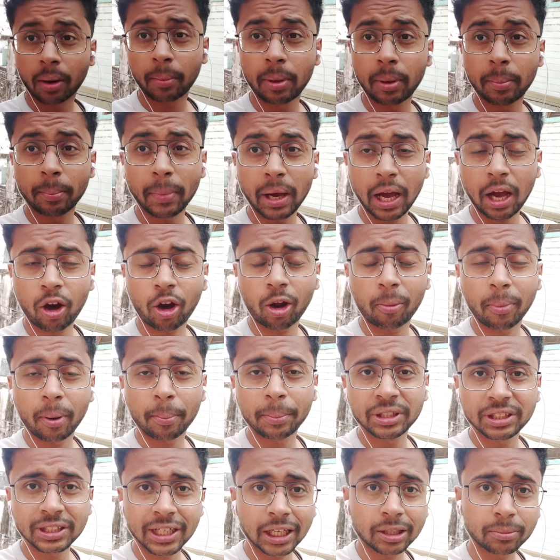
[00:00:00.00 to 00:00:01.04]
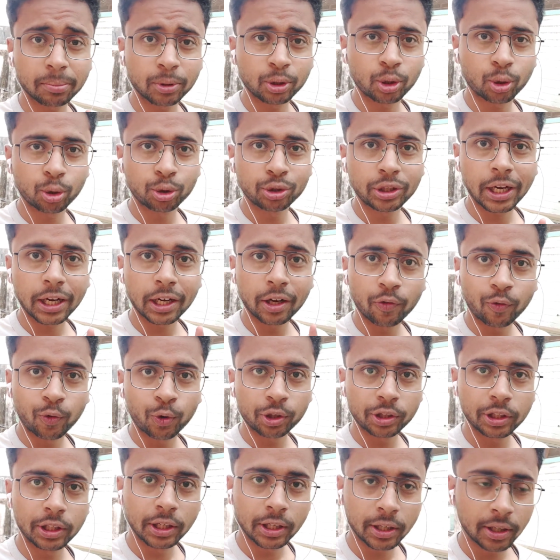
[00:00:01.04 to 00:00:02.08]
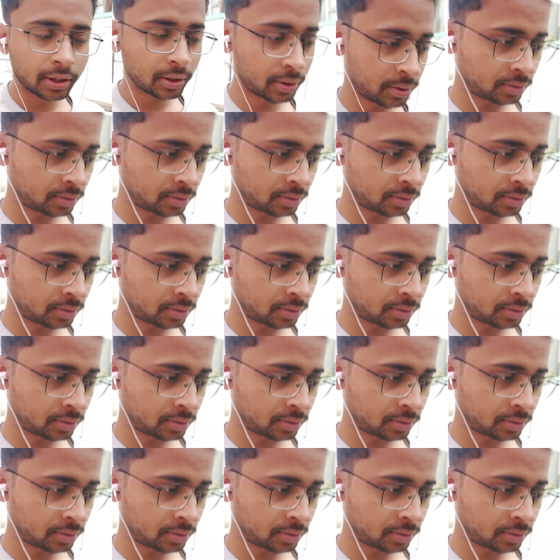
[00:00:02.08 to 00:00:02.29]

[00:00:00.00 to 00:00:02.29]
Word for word: अभी मैं और मम्मी साथ में दोनों जाएंगे वोट देने